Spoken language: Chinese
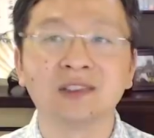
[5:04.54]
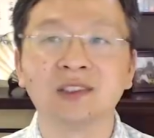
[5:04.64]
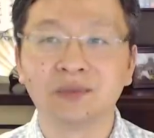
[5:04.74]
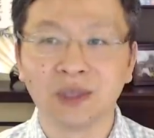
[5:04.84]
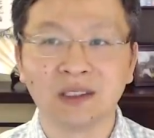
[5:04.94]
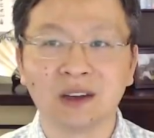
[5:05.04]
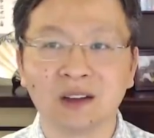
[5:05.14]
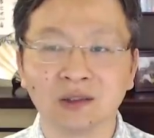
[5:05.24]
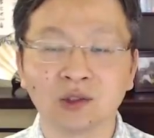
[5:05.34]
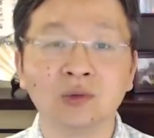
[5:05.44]
是比
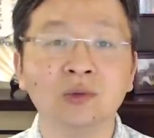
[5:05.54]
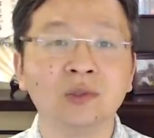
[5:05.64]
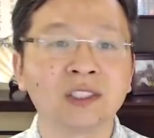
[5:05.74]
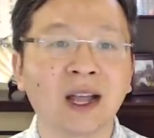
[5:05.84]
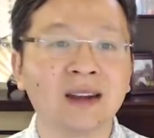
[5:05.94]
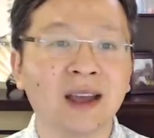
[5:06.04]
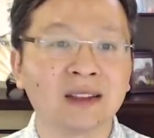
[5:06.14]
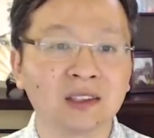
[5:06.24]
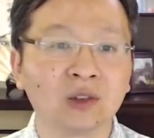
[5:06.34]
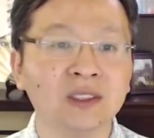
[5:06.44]
较出于善
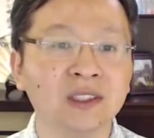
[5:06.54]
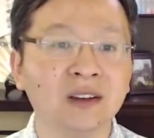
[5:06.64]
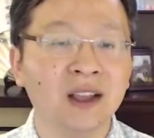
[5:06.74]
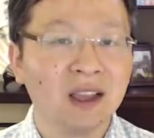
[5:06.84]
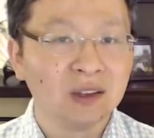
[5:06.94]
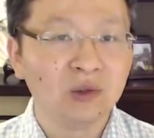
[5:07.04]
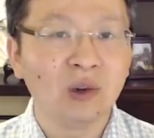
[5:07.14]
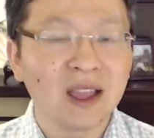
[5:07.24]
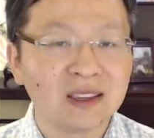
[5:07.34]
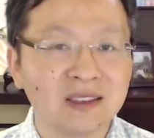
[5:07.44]
良的推测，
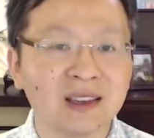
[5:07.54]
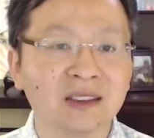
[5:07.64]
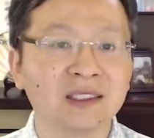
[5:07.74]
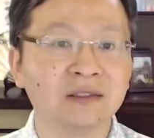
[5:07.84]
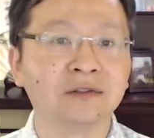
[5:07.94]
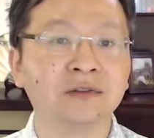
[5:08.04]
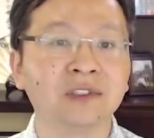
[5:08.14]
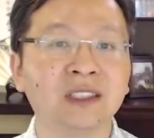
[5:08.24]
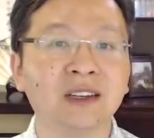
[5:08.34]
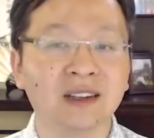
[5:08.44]
愿意相信福
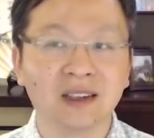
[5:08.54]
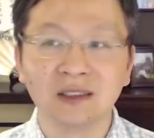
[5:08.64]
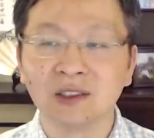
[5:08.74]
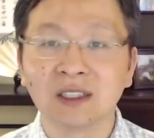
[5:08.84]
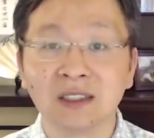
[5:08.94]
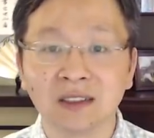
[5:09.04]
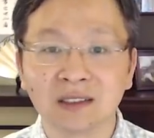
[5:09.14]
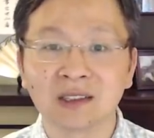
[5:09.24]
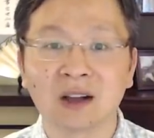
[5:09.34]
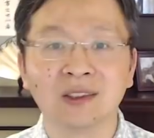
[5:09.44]
特很有可
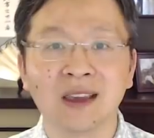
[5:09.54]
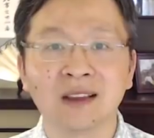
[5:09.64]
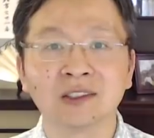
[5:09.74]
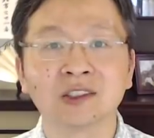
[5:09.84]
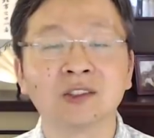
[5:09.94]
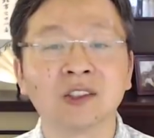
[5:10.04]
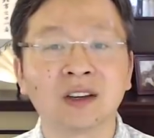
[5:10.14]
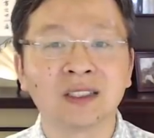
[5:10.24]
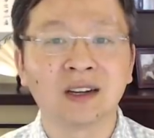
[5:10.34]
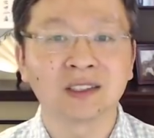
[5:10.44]
能早年是受到
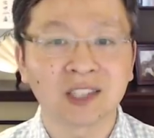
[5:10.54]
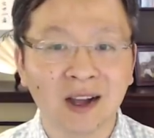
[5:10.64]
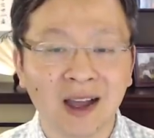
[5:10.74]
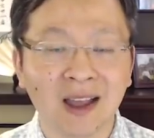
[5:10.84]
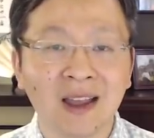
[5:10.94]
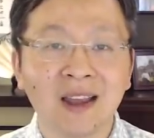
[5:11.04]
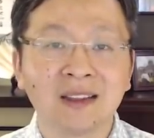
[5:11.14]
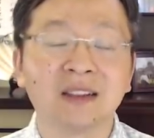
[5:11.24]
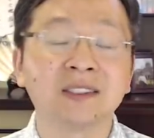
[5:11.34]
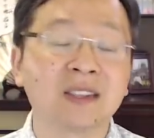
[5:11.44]
了这样伤害，
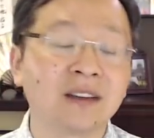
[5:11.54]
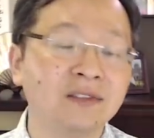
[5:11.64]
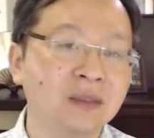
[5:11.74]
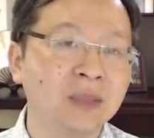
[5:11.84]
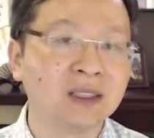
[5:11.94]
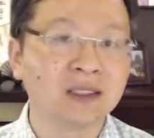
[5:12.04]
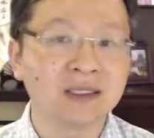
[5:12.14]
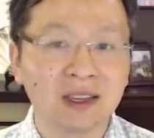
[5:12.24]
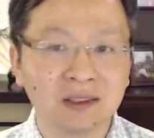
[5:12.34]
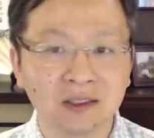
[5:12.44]
但是他未必能
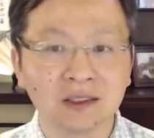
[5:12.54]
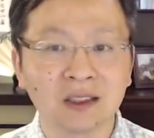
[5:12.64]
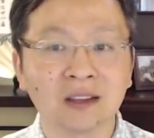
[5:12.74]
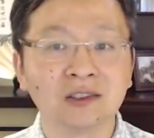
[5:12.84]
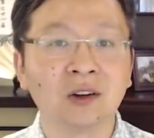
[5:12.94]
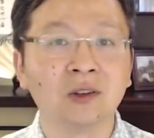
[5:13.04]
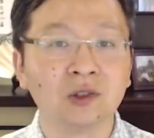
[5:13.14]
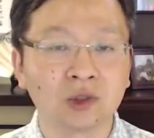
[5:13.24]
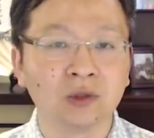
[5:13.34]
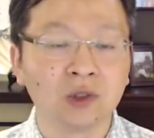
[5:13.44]
在几十年之
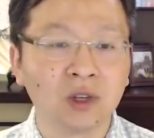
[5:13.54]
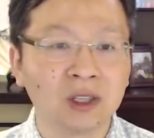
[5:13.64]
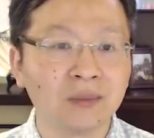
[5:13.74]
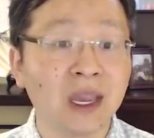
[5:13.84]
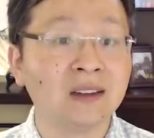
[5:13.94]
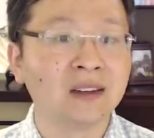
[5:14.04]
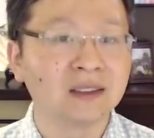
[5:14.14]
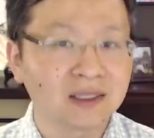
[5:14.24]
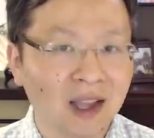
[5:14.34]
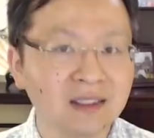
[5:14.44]
后准确的辨
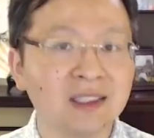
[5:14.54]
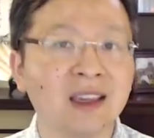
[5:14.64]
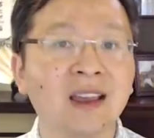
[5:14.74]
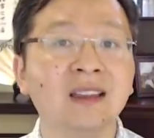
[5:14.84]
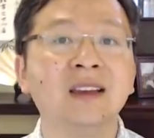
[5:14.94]
认当年